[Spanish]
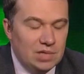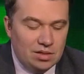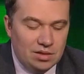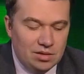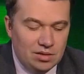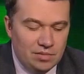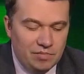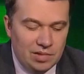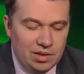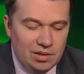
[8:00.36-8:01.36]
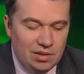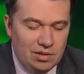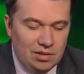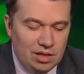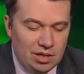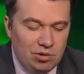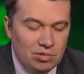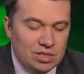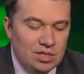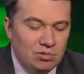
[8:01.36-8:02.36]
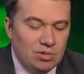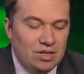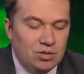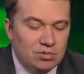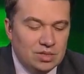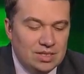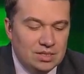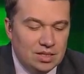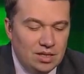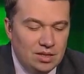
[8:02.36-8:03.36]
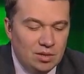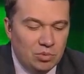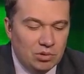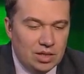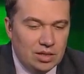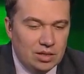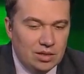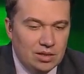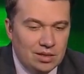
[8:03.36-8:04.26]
ah, la región está en un callejón sin salida porque